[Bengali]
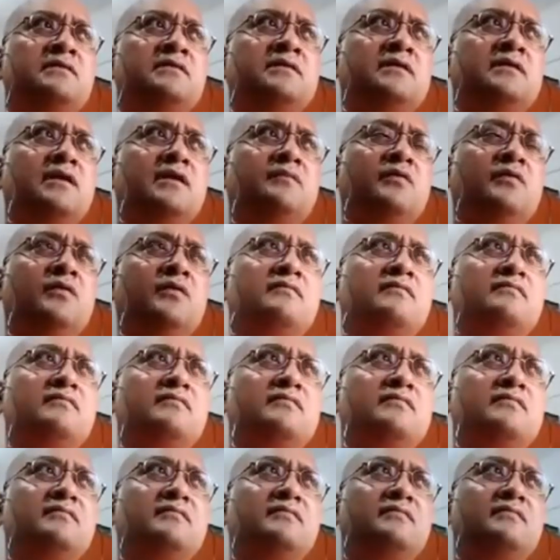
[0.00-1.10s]
এবং
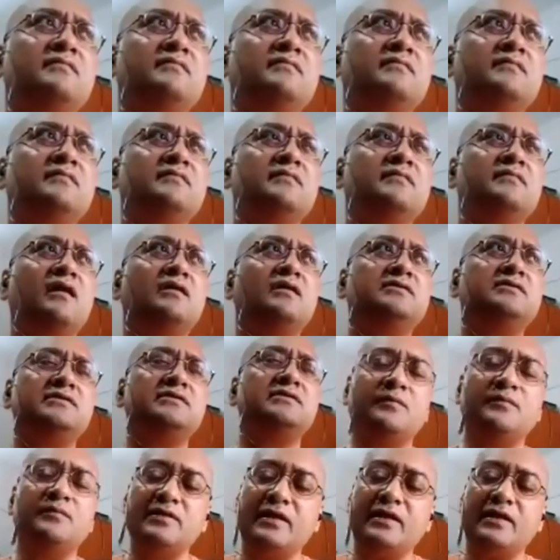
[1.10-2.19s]
যেটা
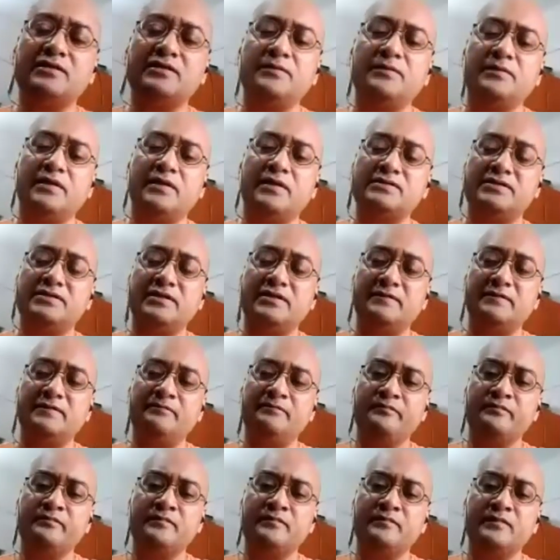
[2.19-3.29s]
আমি দেখতে পেরেছি
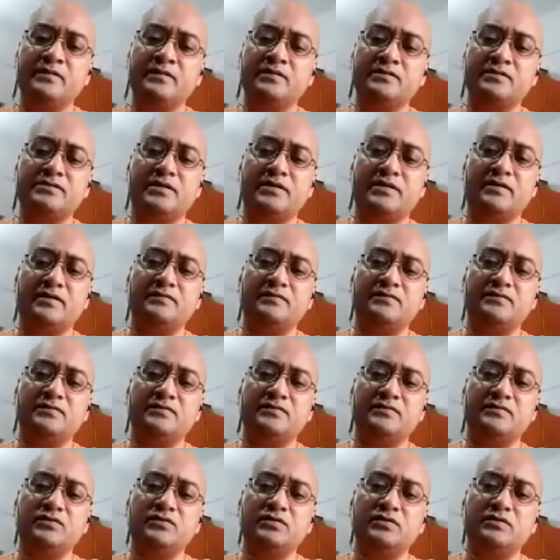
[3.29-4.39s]
যে
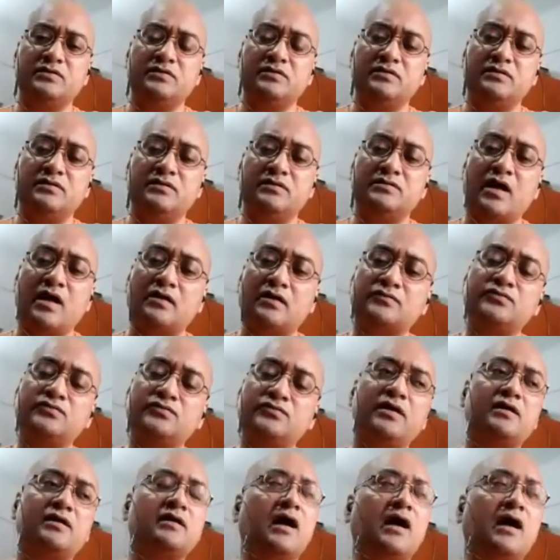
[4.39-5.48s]

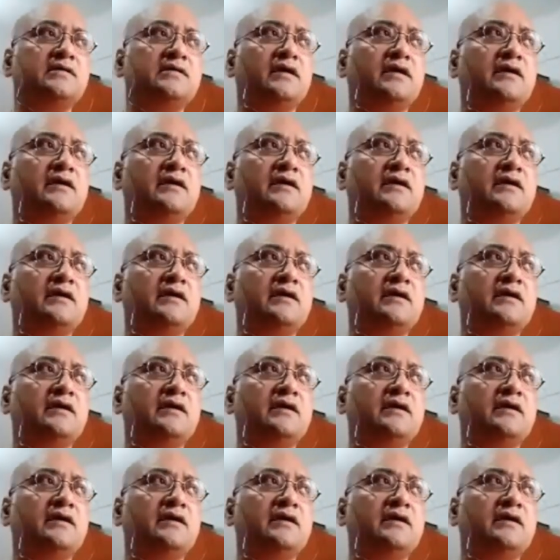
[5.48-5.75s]
ঠাকুরের কাছে